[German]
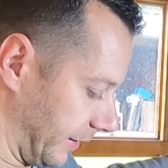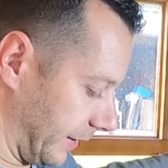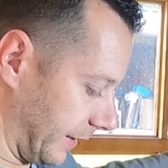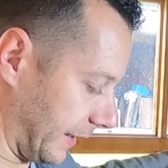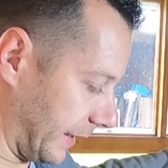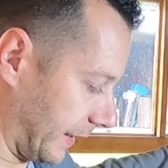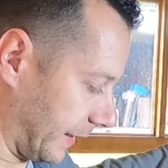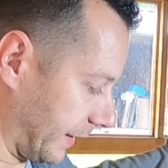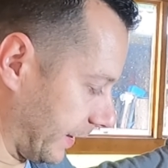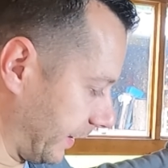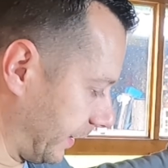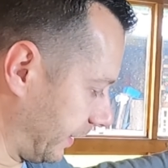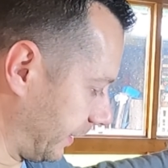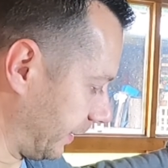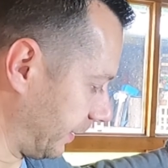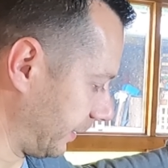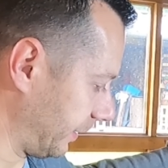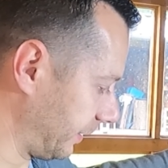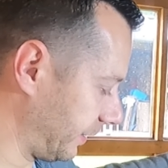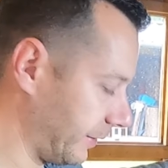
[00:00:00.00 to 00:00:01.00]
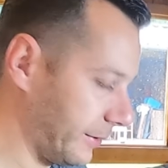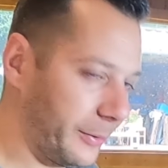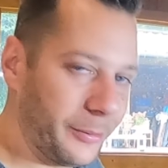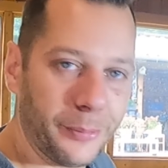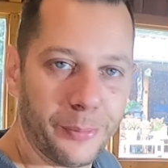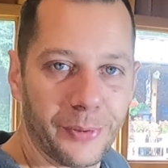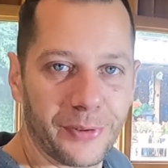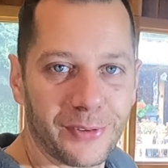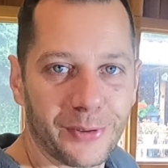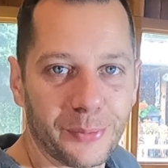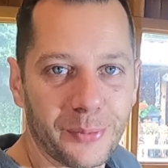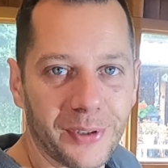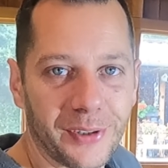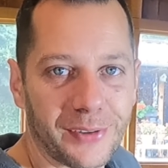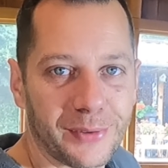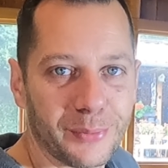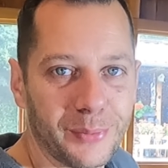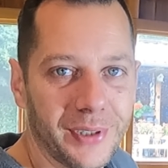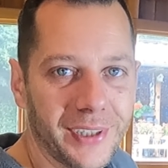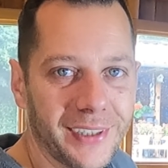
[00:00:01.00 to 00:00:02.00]
Ach ja, bis zum
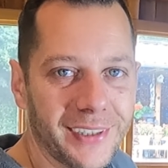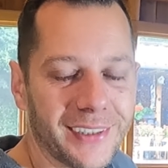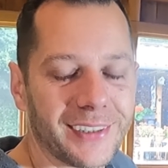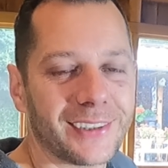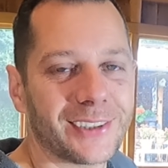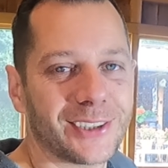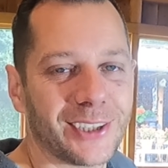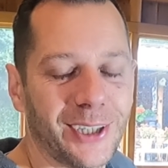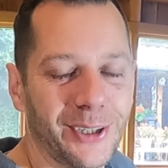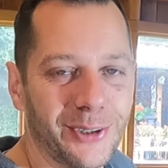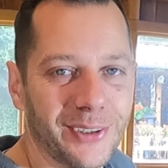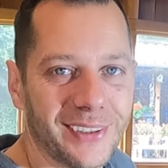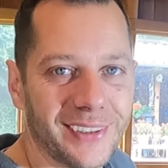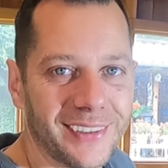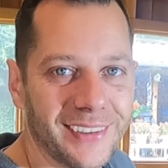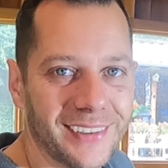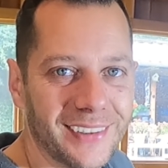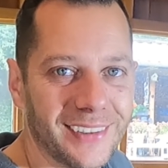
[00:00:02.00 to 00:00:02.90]
nächsten Mal. Ciao.